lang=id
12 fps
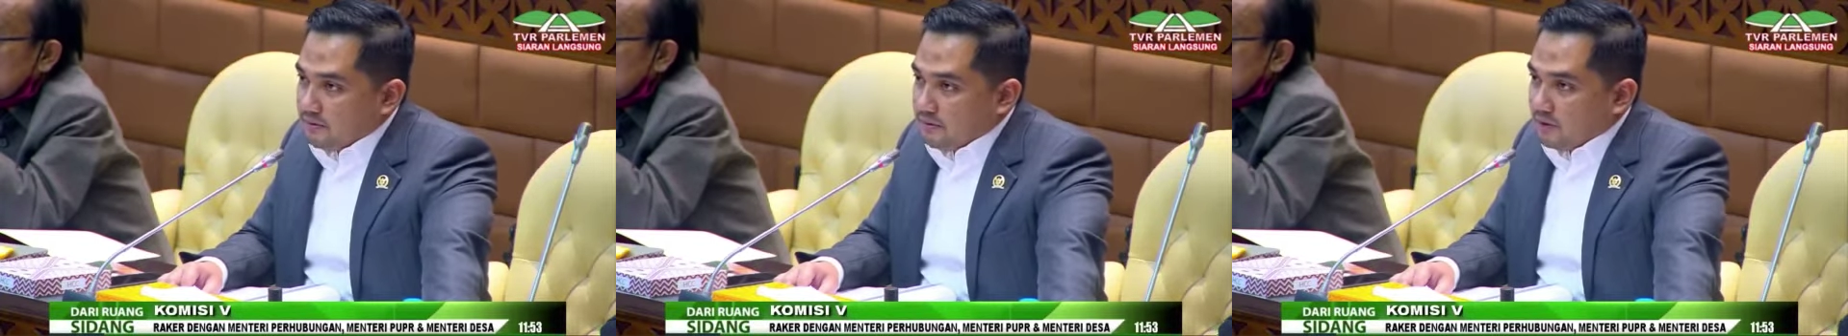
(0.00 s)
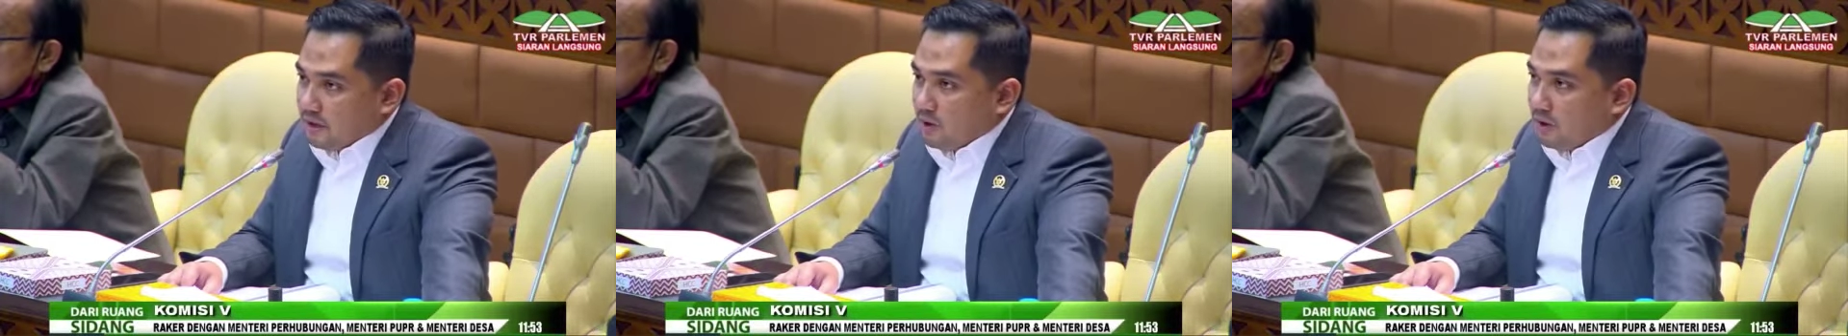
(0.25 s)

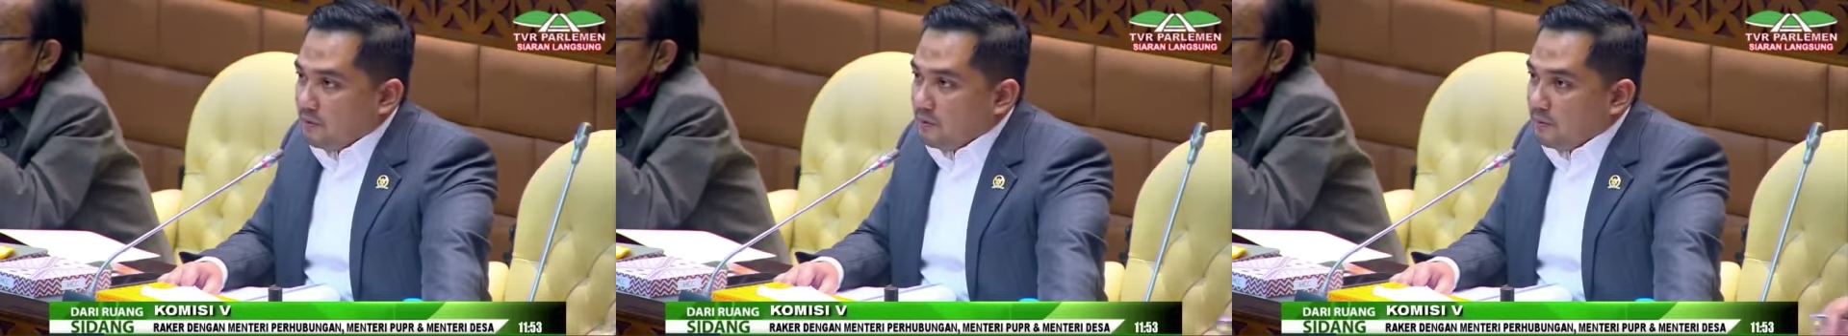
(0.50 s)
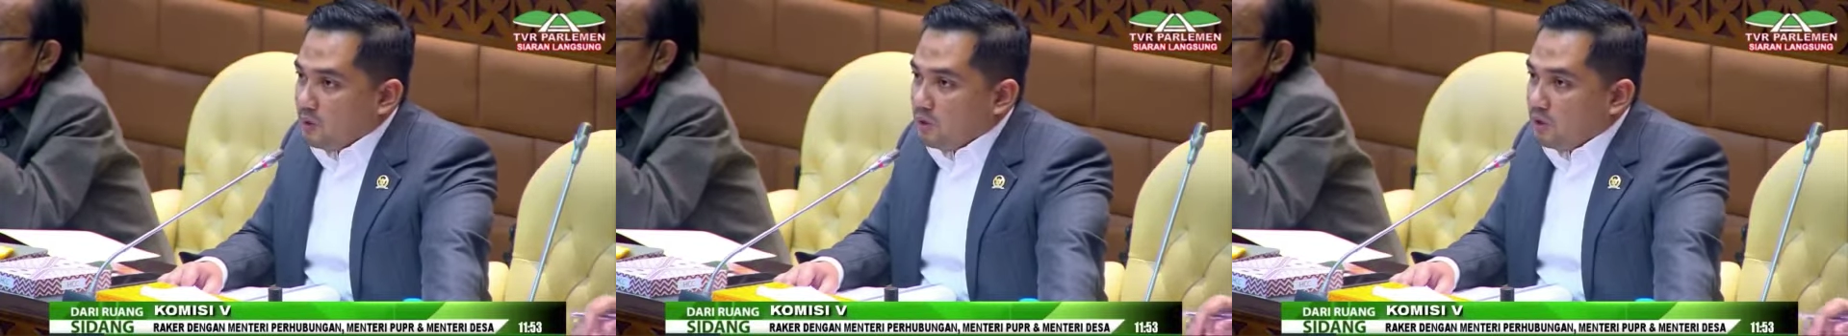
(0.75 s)
Kalau kami
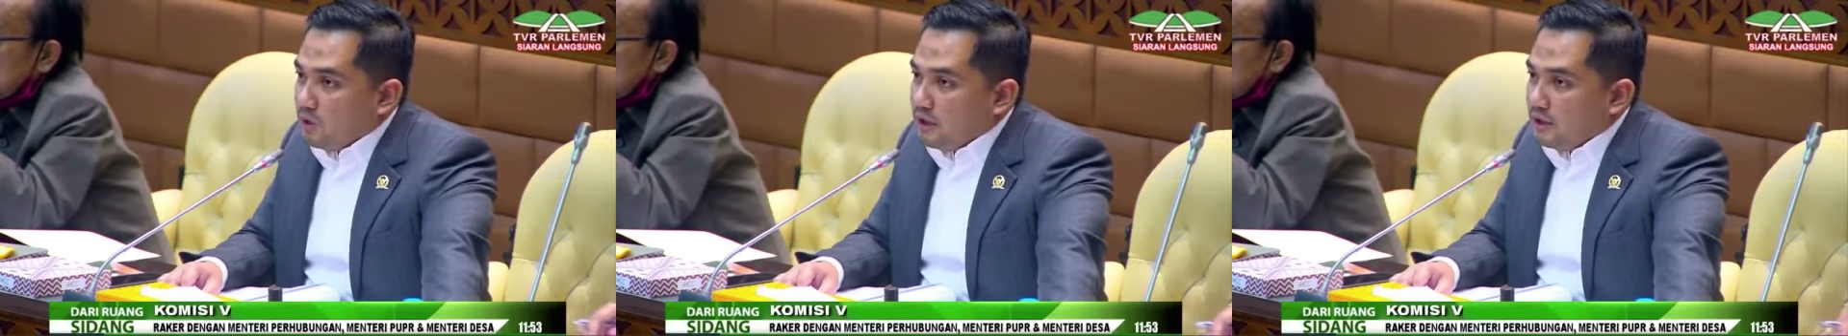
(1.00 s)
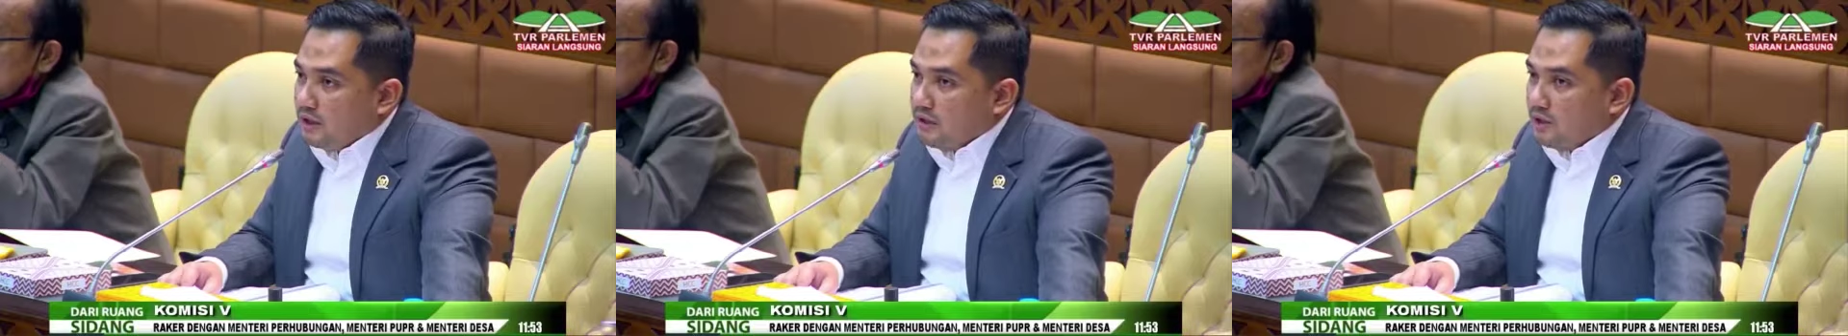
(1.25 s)
mau
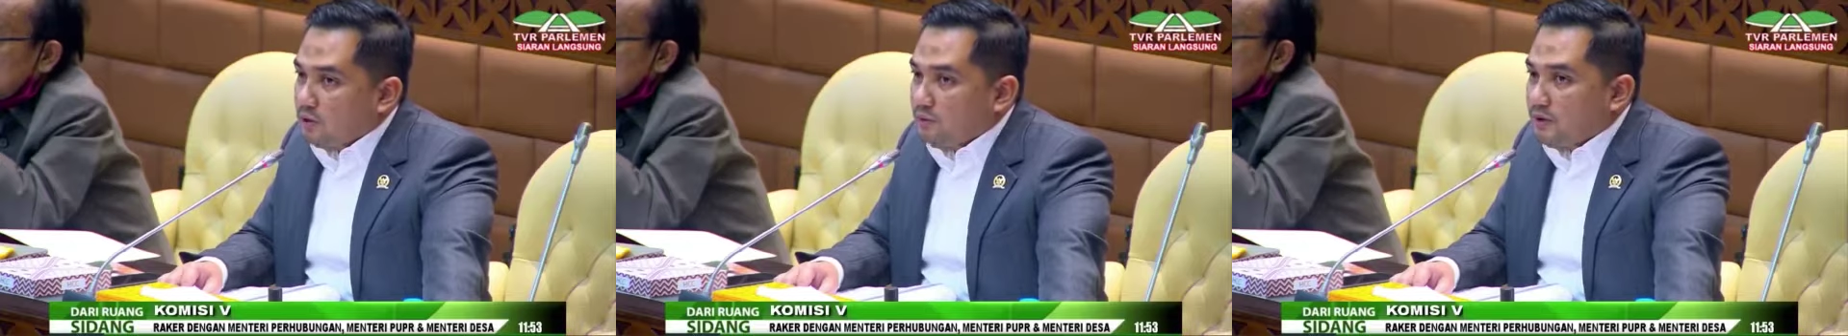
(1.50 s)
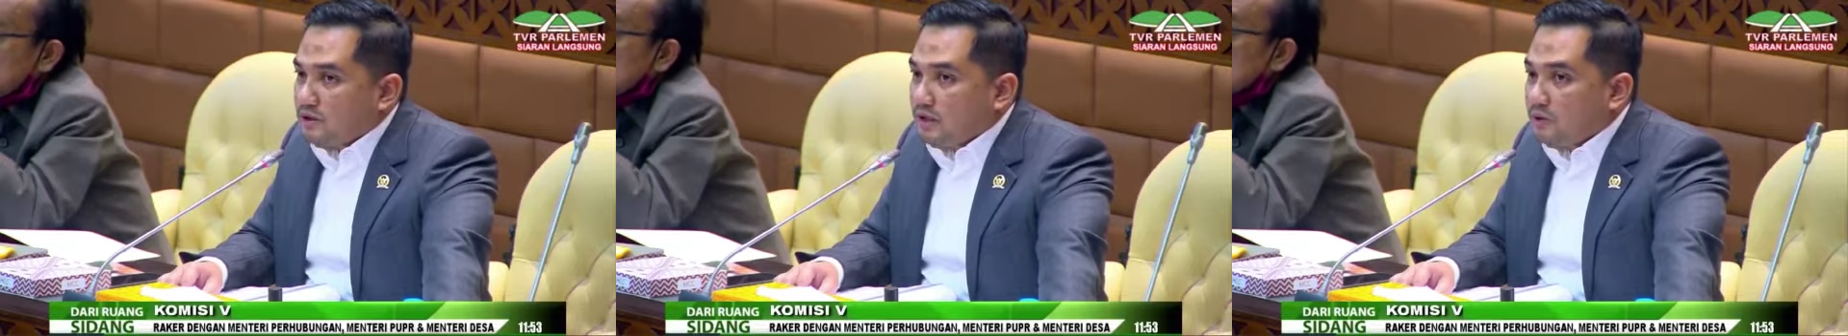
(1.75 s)
kuliti satu
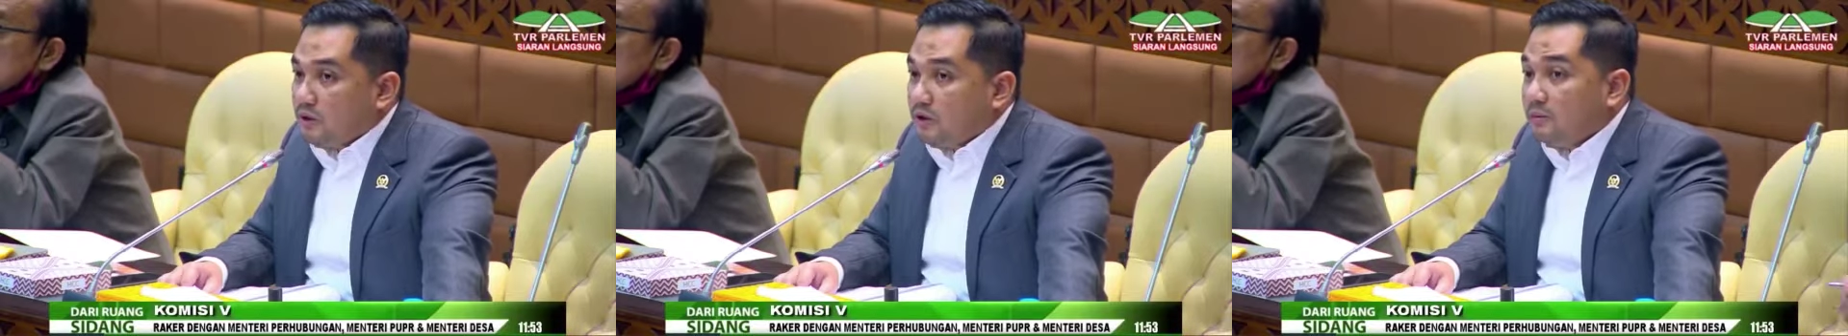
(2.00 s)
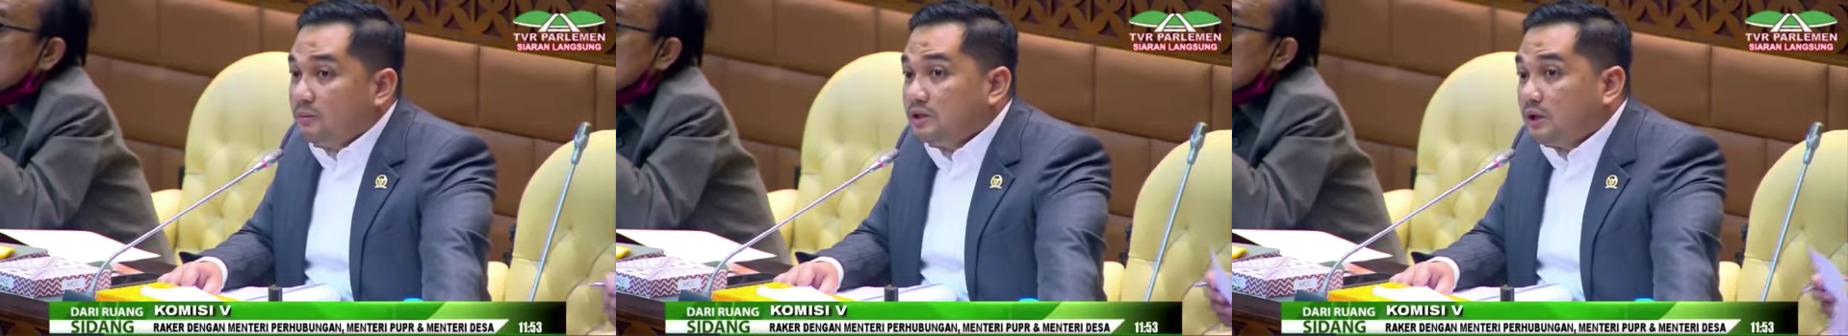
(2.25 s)
persatu, kita
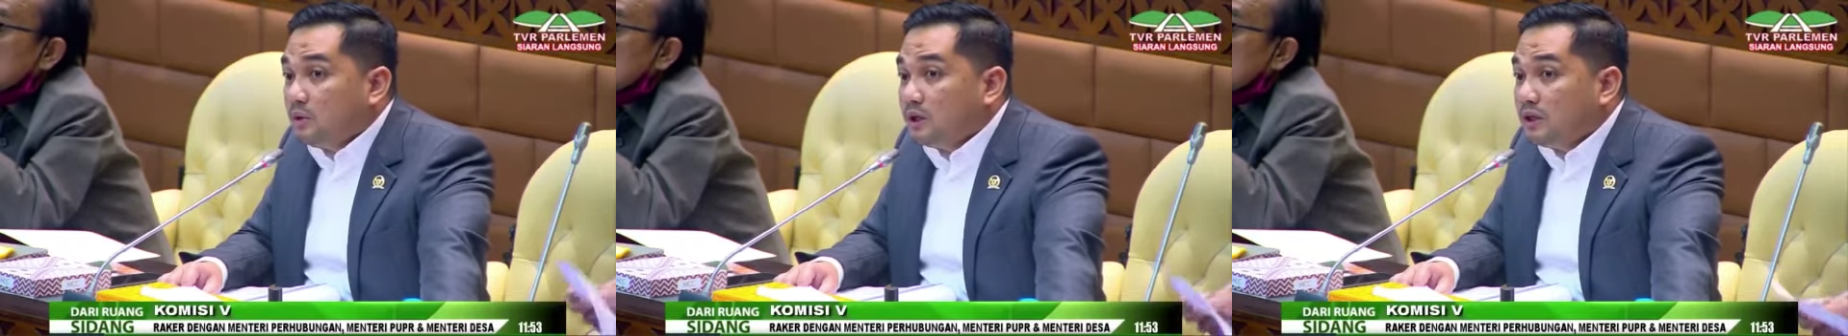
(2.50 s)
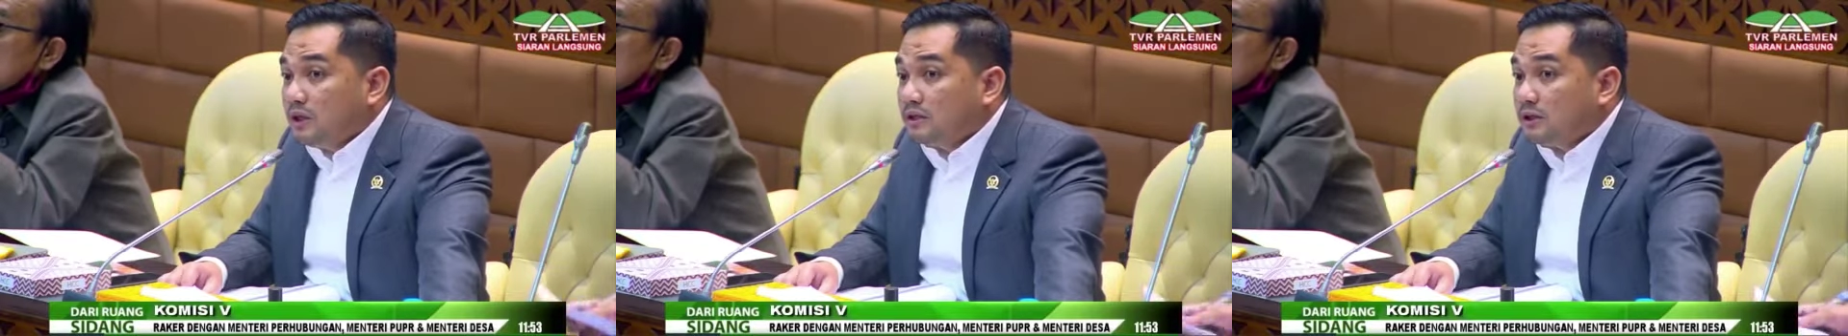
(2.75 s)
bisa
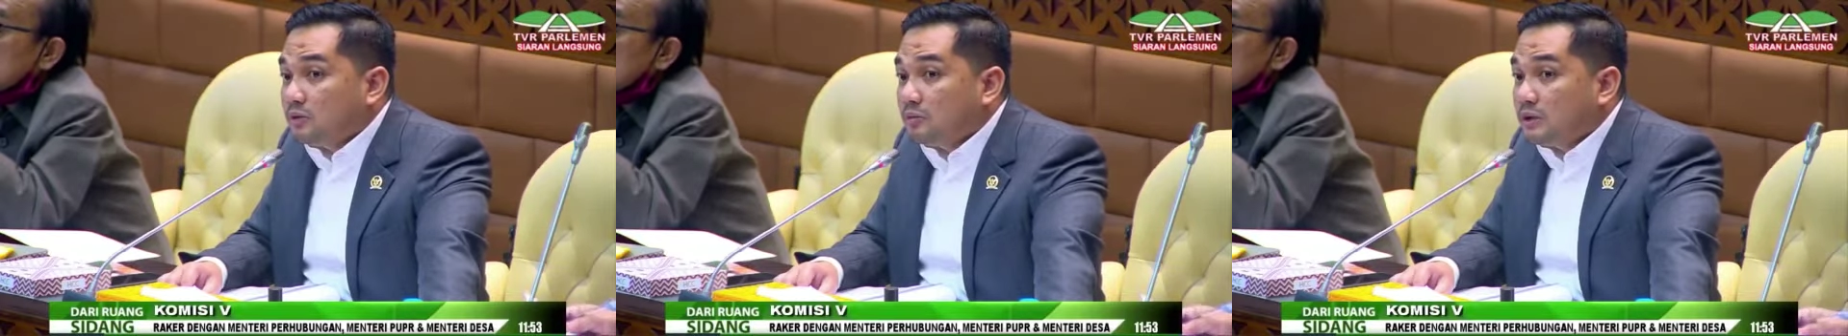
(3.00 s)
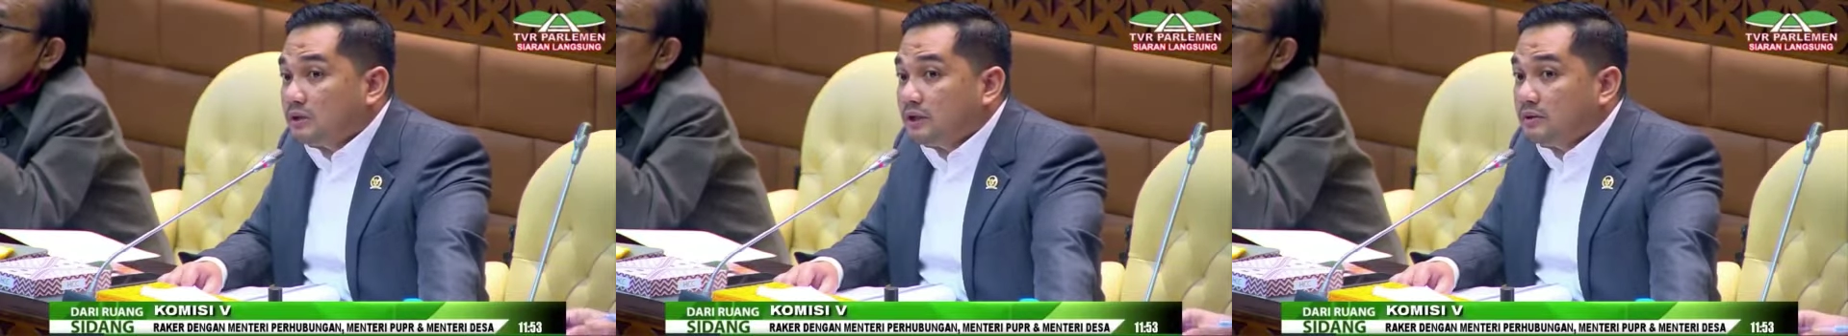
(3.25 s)
kuliti satu
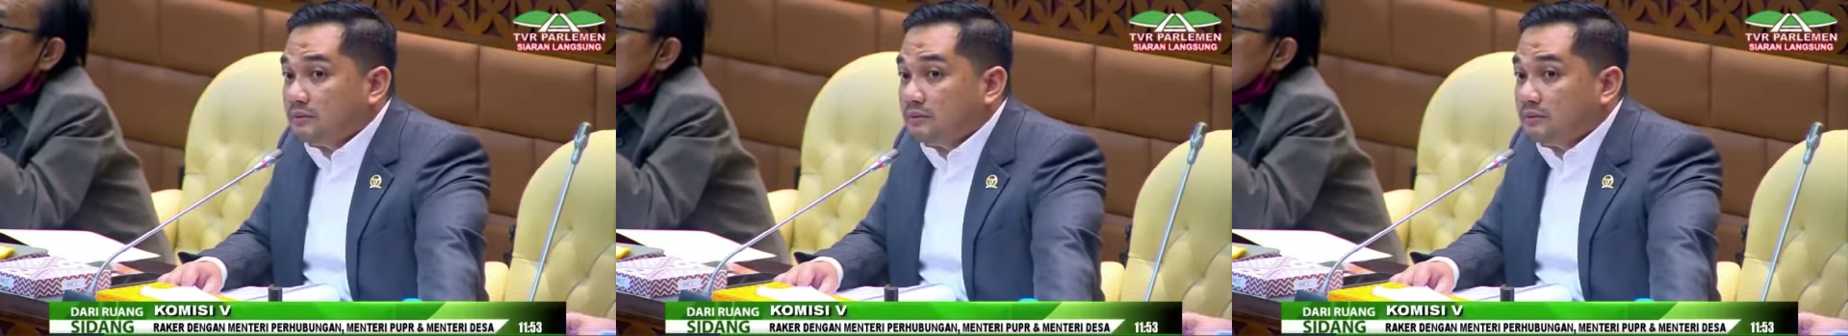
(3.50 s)
persatu.